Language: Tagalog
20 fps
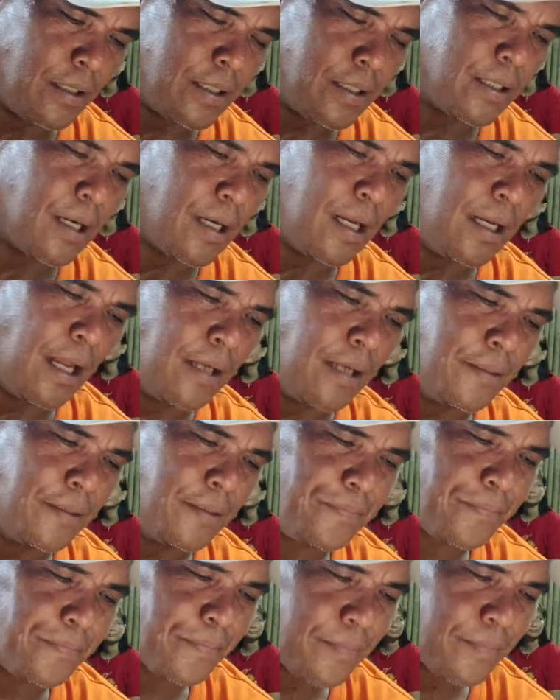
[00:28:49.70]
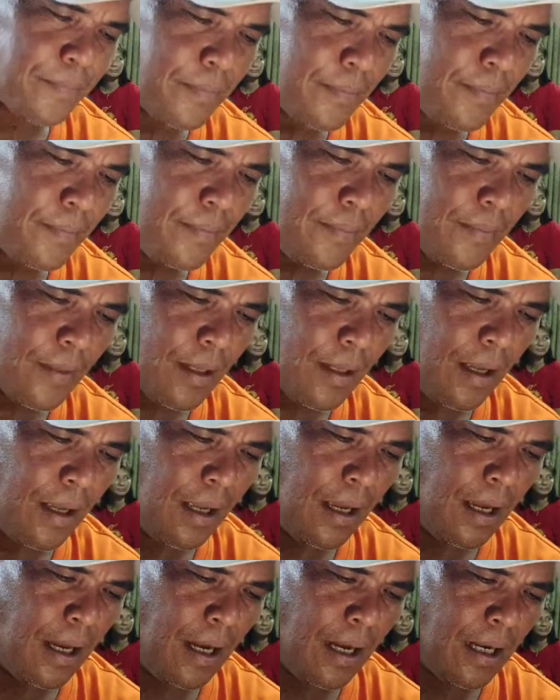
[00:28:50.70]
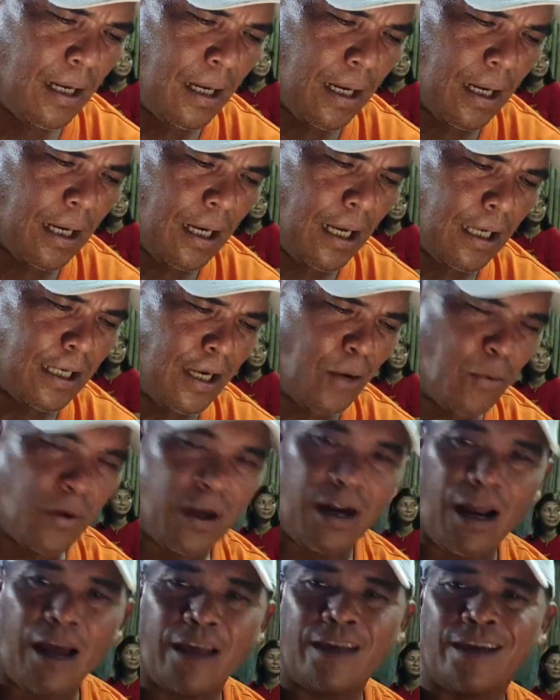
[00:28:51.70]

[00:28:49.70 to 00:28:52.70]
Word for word: Sir Alan. Lagalag na waray.